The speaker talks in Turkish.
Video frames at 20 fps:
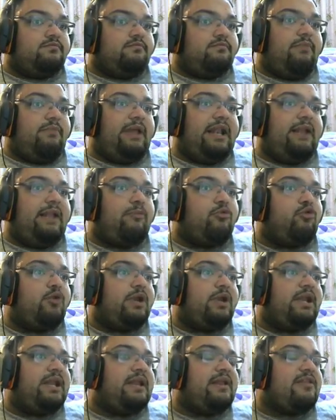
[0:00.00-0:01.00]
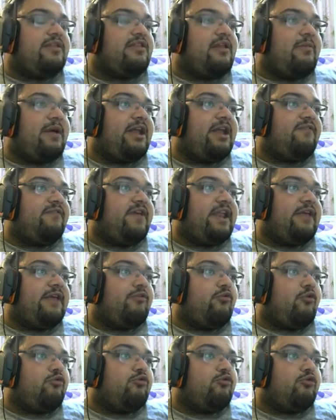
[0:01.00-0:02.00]
Belli bir süreliğine zamanı
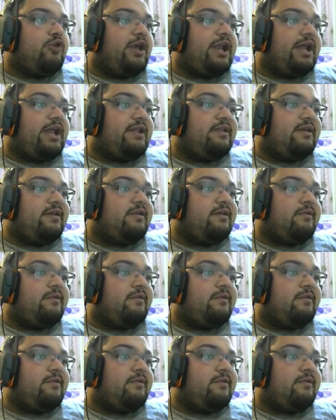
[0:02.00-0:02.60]
falan donduruyor herhalde.